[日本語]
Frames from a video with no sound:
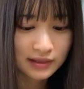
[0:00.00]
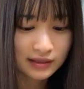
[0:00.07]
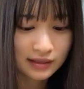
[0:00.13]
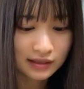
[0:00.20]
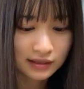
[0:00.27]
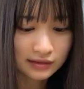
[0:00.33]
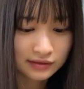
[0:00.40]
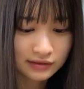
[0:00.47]
な
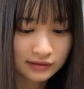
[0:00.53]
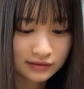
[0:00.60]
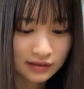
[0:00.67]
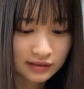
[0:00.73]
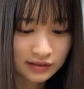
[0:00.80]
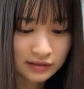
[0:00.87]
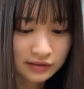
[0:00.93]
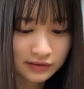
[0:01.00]
らぬ
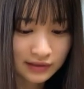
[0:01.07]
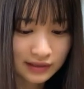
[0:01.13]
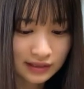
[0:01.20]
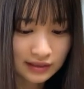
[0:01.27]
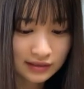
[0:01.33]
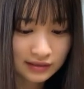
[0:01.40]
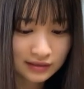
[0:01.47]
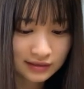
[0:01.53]
夏の終わ
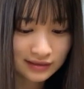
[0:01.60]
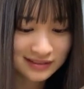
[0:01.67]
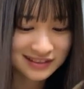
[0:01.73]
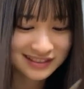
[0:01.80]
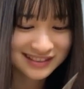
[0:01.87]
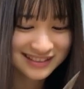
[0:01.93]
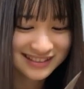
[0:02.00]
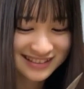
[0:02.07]

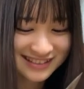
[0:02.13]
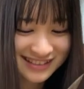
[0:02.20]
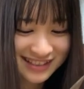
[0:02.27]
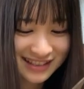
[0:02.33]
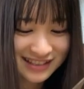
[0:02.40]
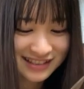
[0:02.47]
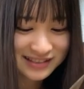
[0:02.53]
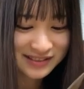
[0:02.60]
り